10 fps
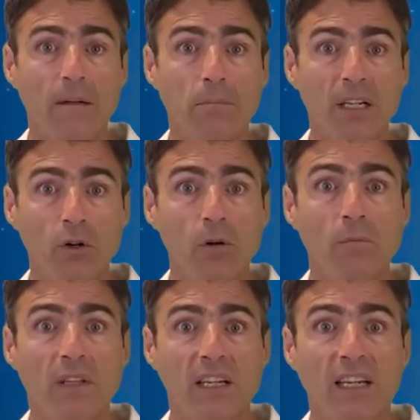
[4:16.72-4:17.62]
pero
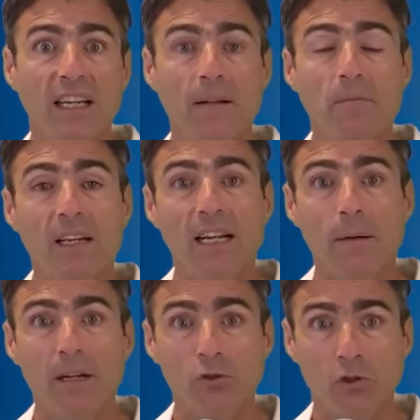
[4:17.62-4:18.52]
eh, la
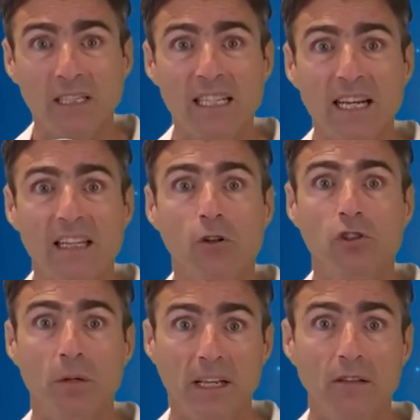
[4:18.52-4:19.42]
mayoría de
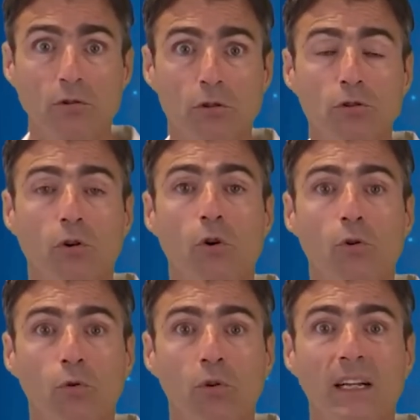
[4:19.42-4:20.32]
los eventos
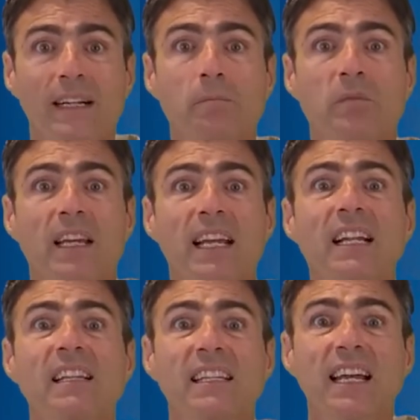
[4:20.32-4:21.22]
ocurren
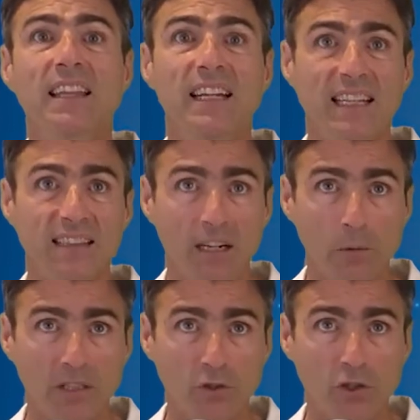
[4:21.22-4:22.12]
el día de la
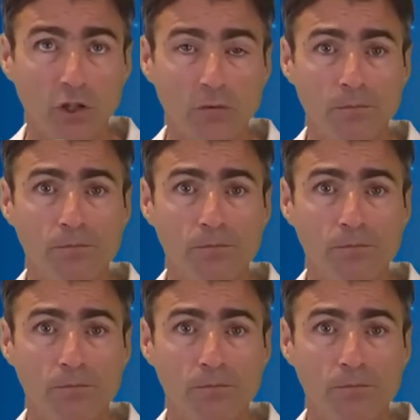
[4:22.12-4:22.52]
intervención.